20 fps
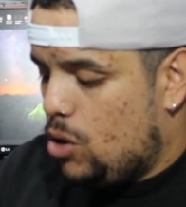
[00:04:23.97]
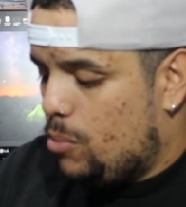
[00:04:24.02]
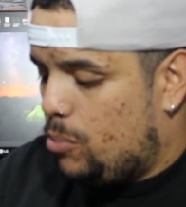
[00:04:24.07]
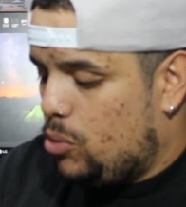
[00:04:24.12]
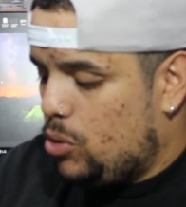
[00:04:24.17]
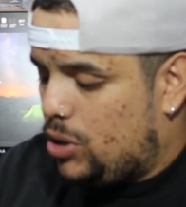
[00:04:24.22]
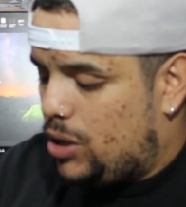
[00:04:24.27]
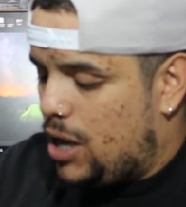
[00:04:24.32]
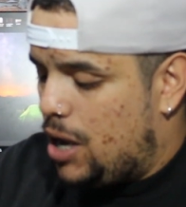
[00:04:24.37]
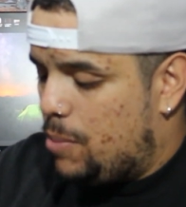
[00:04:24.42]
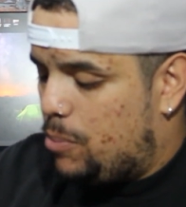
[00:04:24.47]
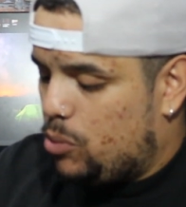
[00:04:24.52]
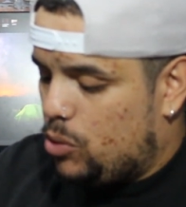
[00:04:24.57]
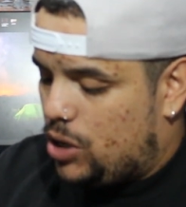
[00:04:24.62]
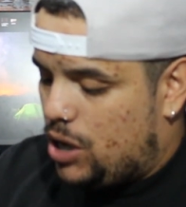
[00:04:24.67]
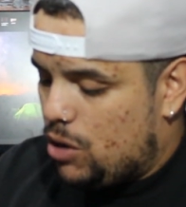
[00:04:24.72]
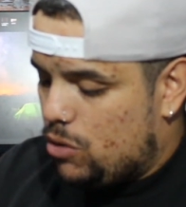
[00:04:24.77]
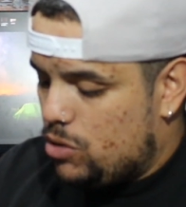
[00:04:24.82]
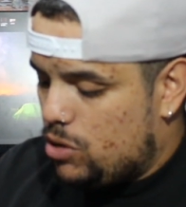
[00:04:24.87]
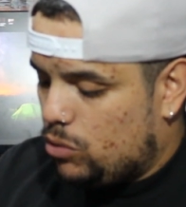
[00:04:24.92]
Por quê?
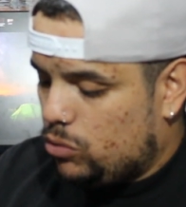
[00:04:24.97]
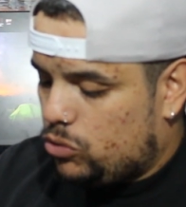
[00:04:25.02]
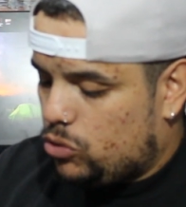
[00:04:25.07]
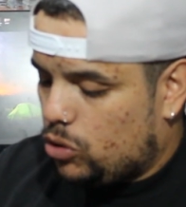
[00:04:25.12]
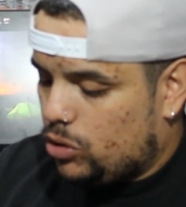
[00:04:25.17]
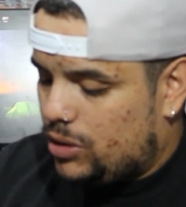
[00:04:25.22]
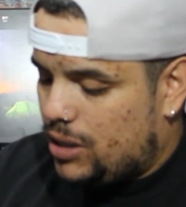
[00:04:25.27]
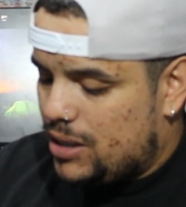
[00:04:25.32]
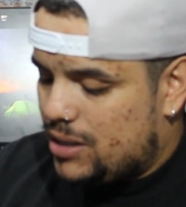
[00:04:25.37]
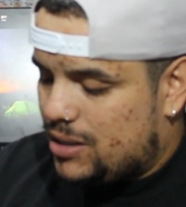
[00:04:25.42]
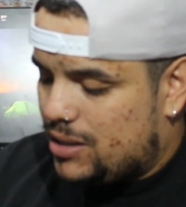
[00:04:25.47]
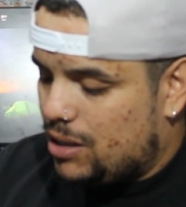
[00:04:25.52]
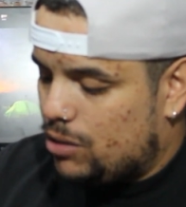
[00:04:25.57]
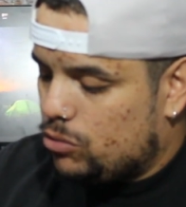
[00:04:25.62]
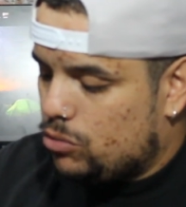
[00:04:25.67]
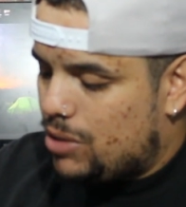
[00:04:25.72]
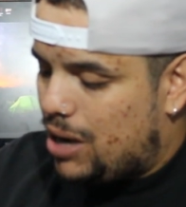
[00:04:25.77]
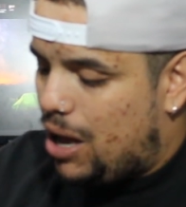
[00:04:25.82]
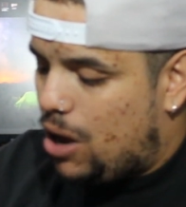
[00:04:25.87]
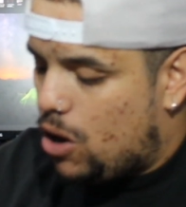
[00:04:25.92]
Porque eu não tô
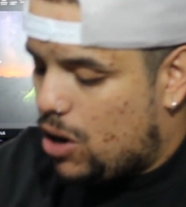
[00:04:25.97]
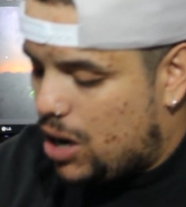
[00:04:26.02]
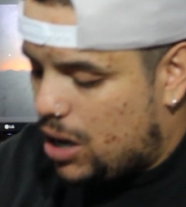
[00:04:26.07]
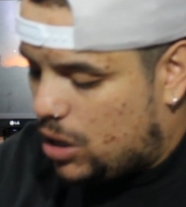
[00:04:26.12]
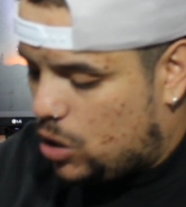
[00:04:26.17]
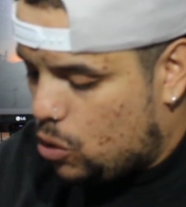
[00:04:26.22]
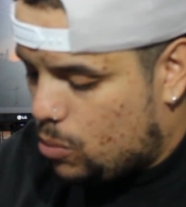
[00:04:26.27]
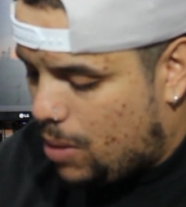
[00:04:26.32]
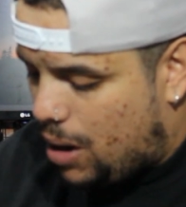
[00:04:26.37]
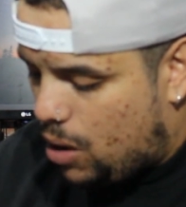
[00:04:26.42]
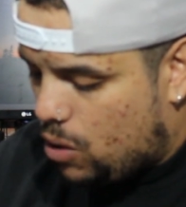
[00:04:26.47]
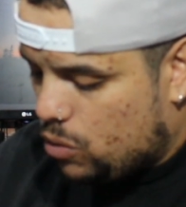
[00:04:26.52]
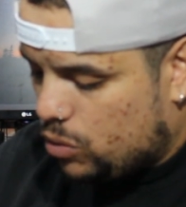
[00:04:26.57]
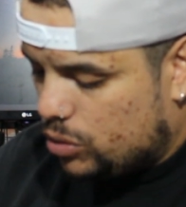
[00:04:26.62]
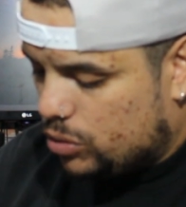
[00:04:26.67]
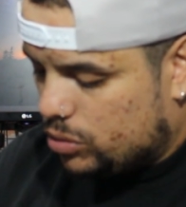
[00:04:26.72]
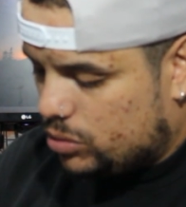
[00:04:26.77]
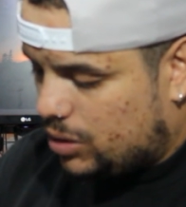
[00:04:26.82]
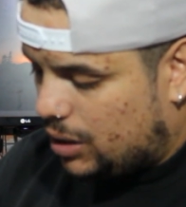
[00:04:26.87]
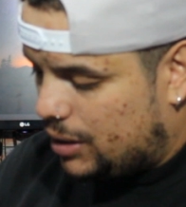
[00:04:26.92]
testando na hora aqui o
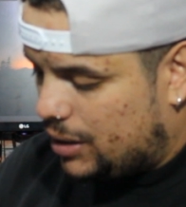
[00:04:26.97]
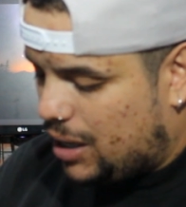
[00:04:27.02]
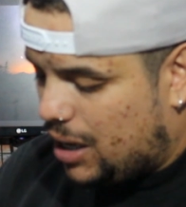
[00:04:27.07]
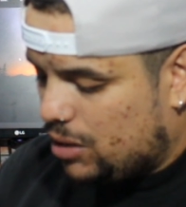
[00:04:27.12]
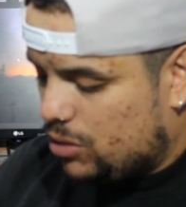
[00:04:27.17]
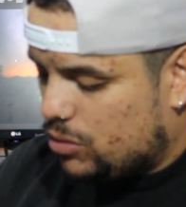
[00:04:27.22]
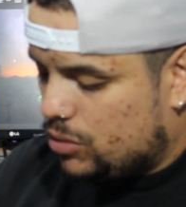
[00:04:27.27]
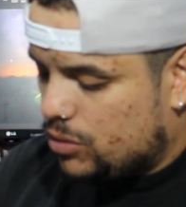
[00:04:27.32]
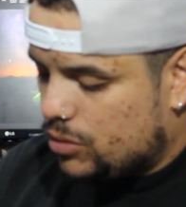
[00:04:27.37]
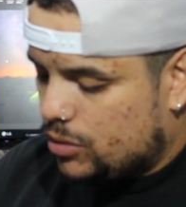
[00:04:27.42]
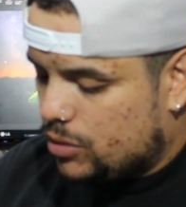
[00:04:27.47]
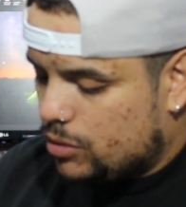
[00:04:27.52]
bagulho, tá ligado?